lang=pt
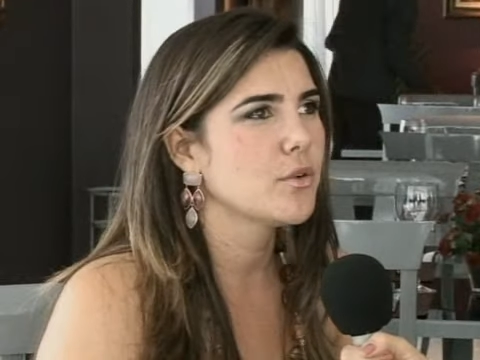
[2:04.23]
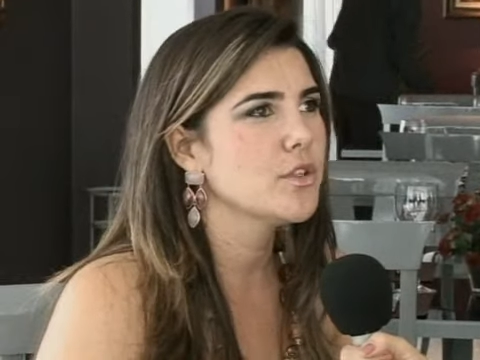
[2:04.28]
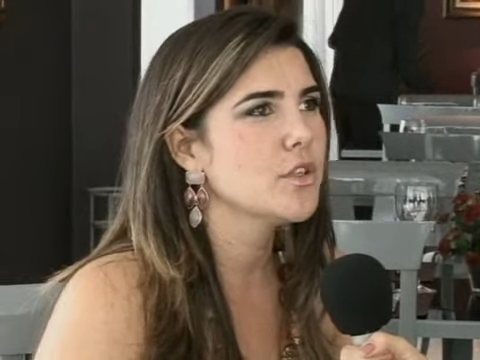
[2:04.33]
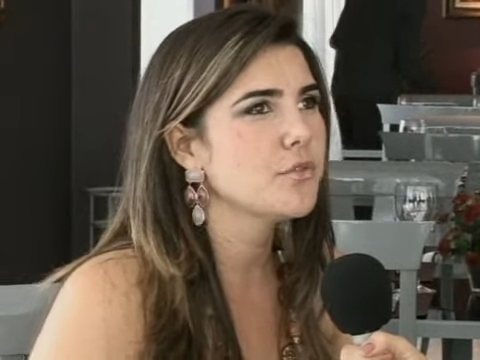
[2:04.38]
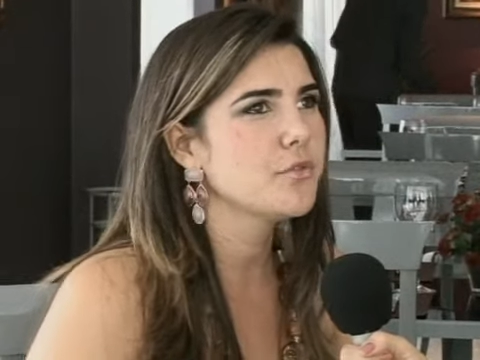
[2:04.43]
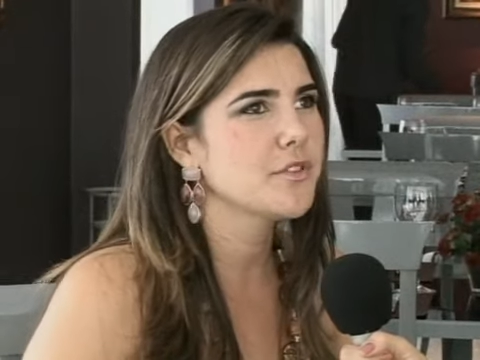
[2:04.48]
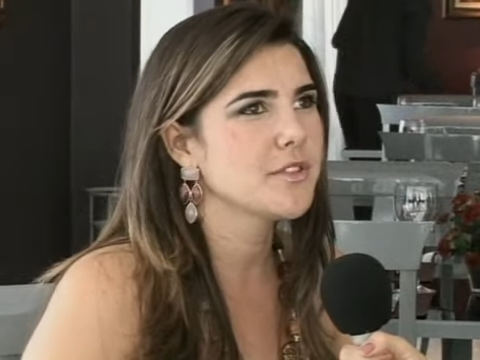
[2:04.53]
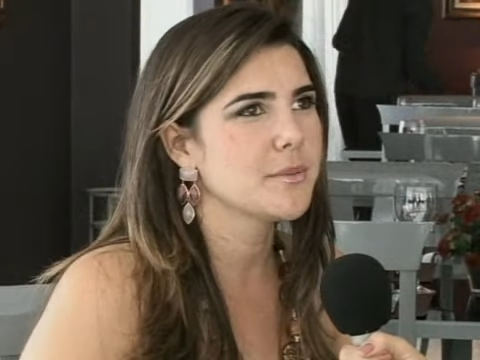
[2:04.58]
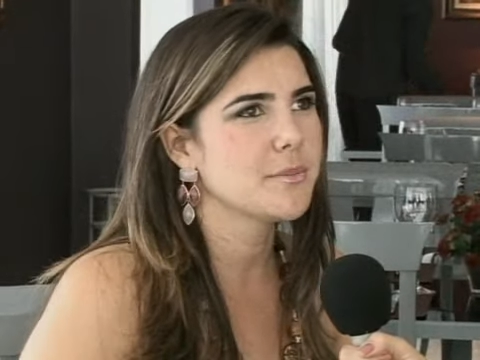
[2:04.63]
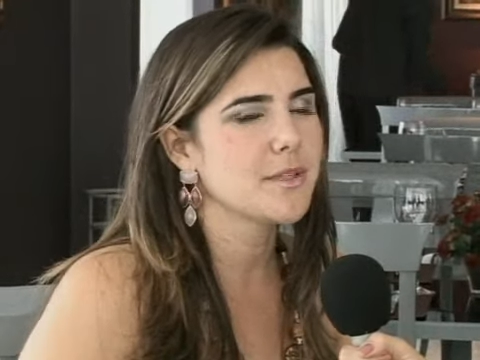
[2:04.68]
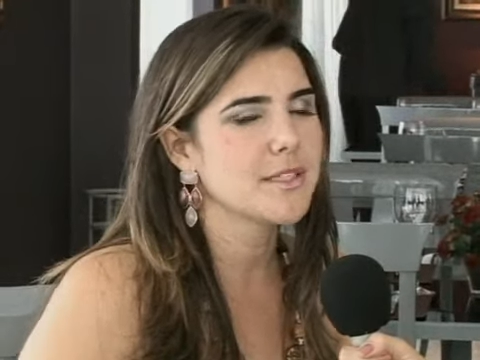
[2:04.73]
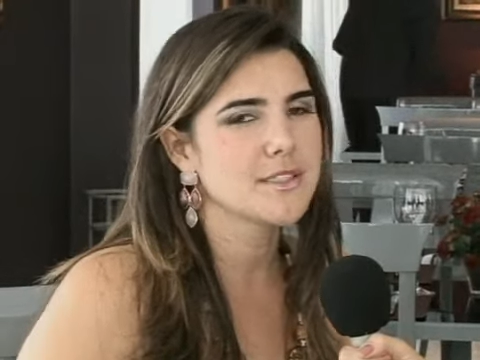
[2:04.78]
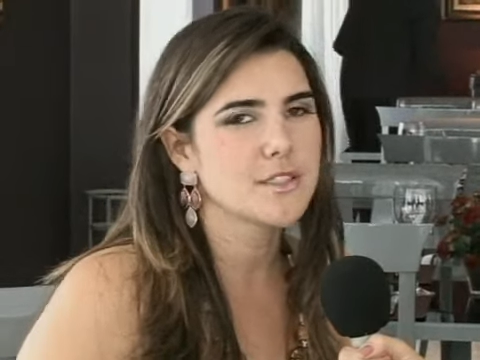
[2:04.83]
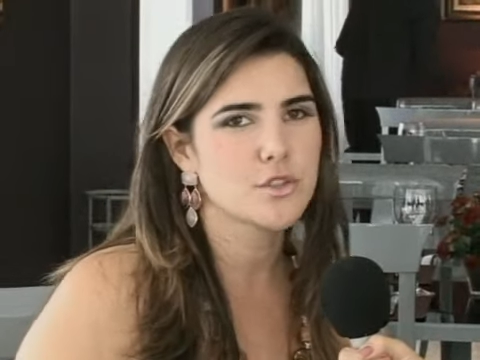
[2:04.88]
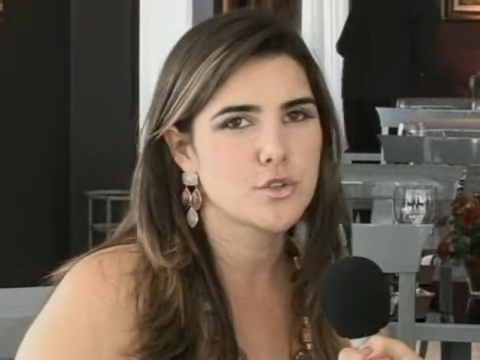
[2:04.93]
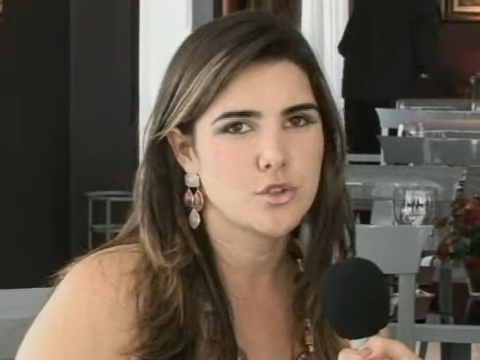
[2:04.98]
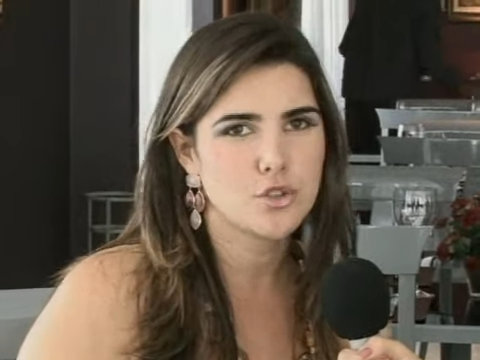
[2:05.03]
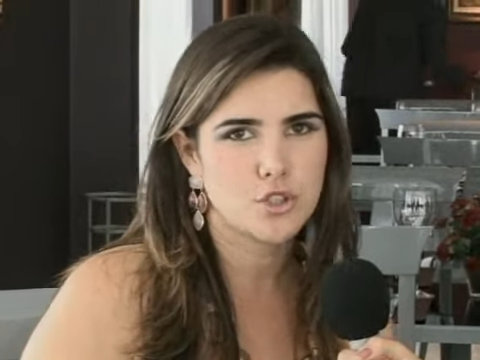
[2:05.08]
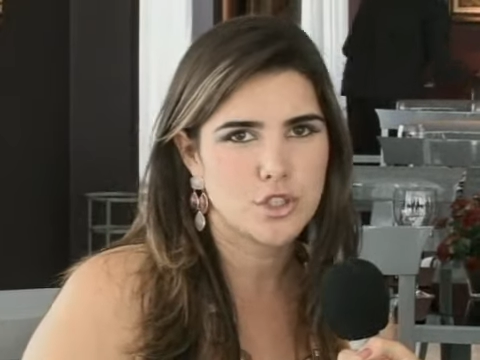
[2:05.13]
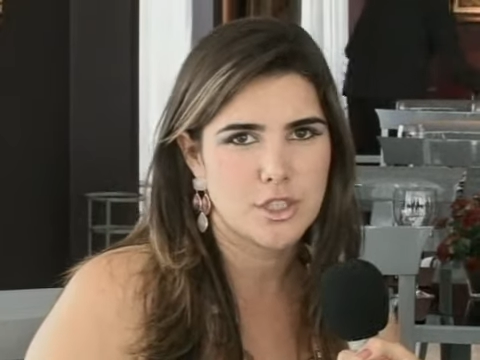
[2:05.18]
quando eu fiz a minha
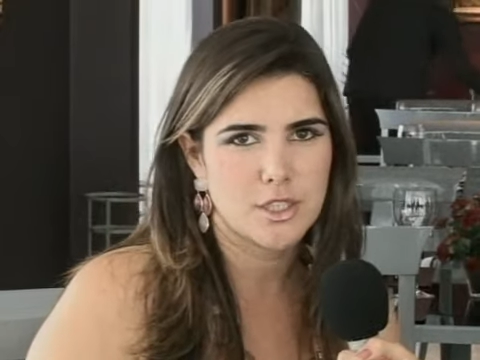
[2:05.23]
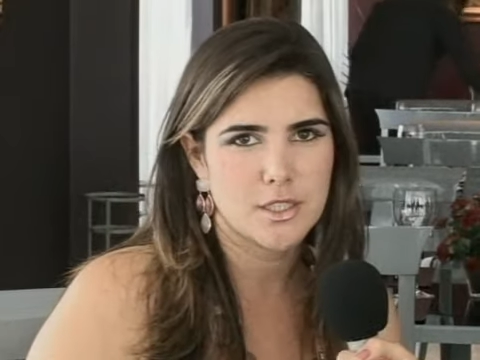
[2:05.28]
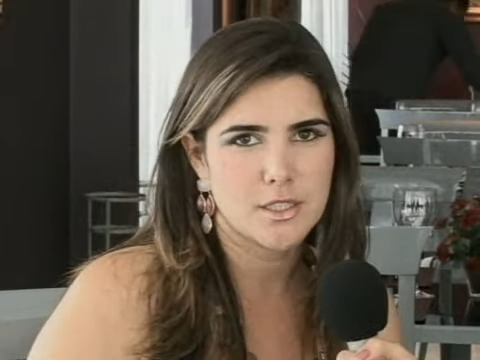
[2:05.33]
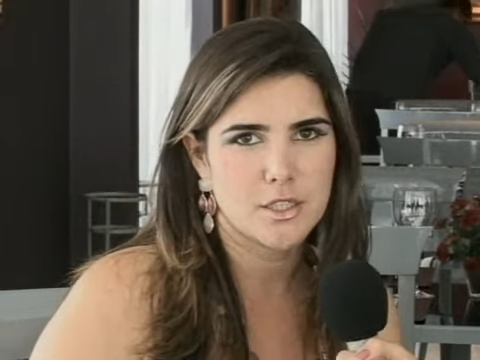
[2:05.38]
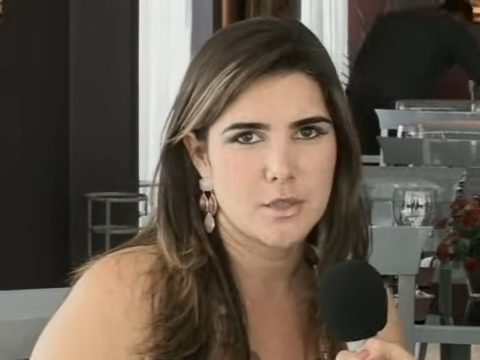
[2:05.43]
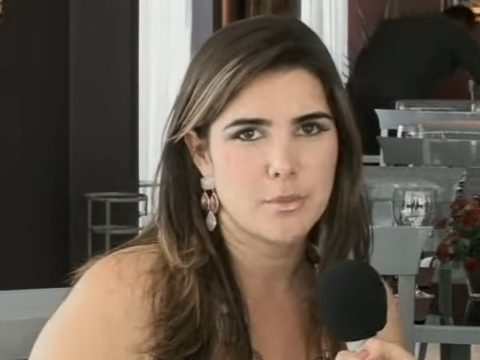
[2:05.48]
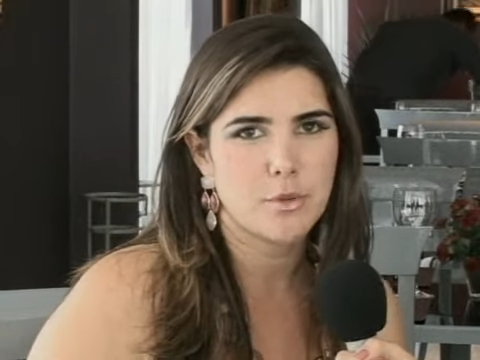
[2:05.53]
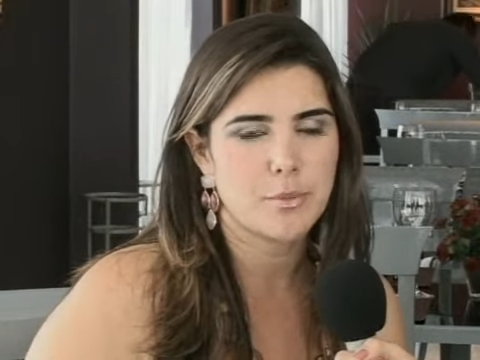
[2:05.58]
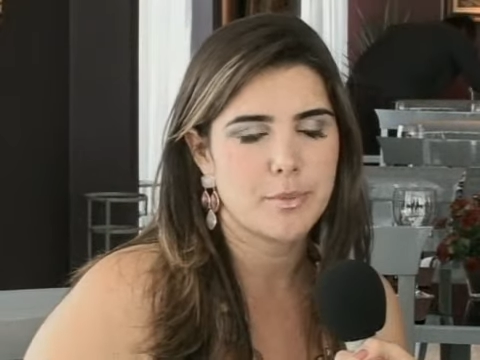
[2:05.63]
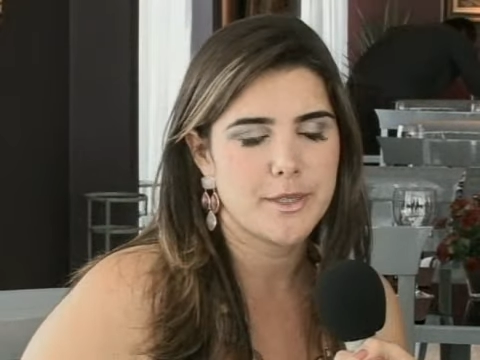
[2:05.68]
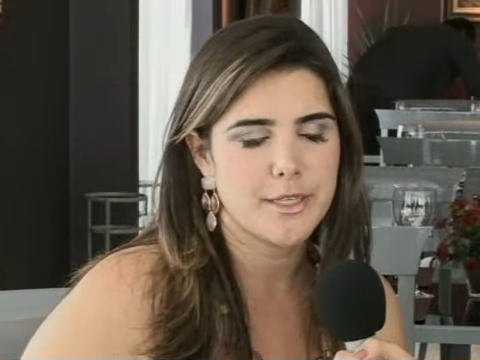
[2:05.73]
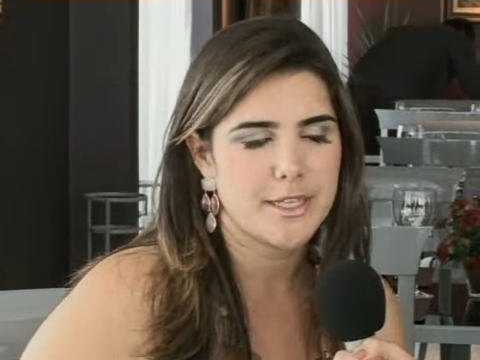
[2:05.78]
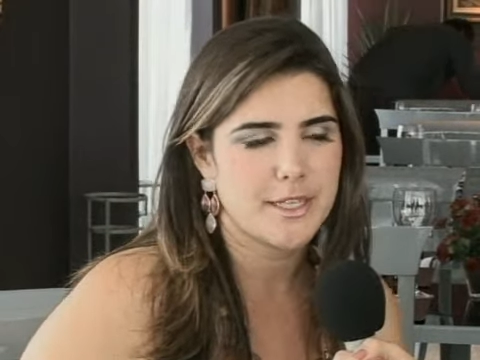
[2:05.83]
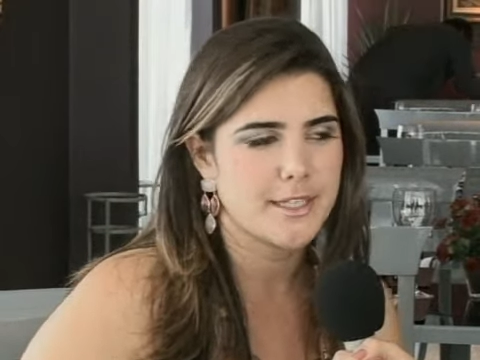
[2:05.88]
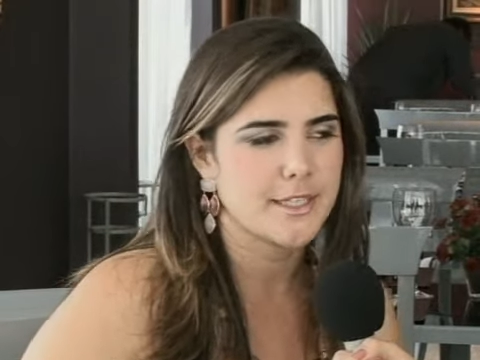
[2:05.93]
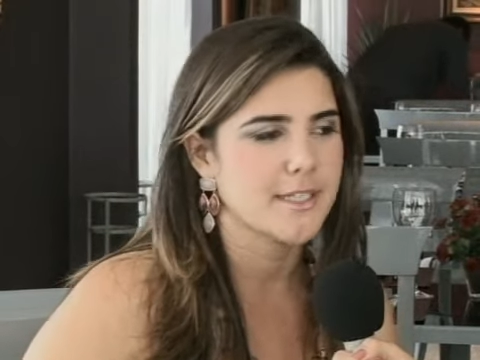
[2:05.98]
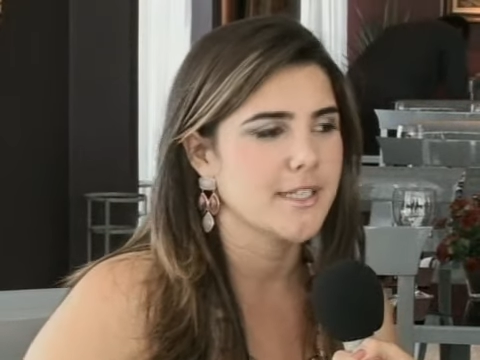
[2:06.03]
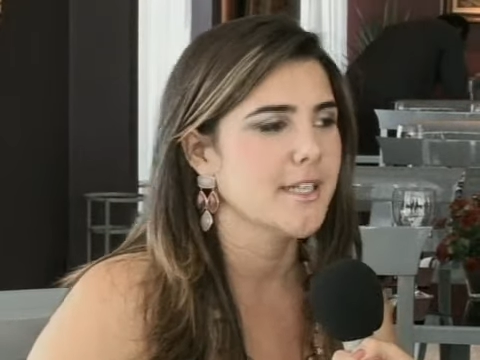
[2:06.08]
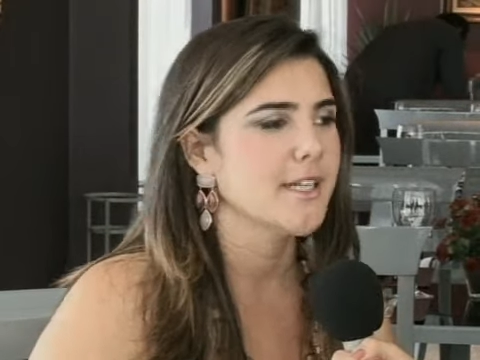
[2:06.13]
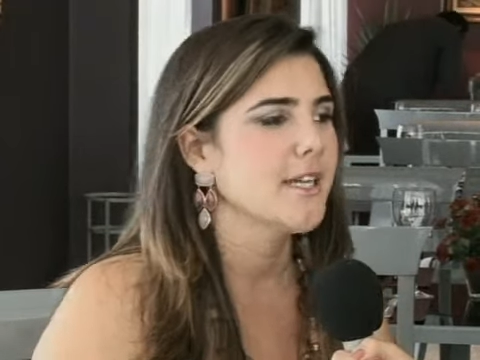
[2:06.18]
cirurgia, que eu me
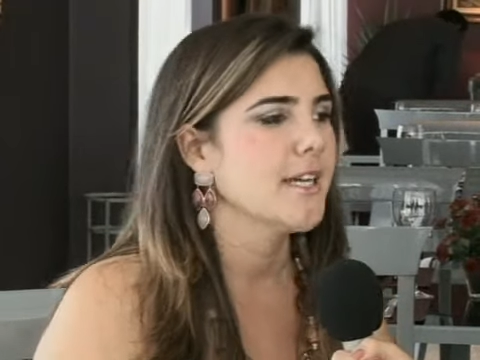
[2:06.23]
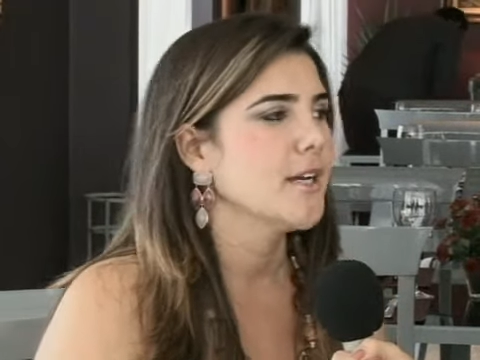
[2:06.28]
operei,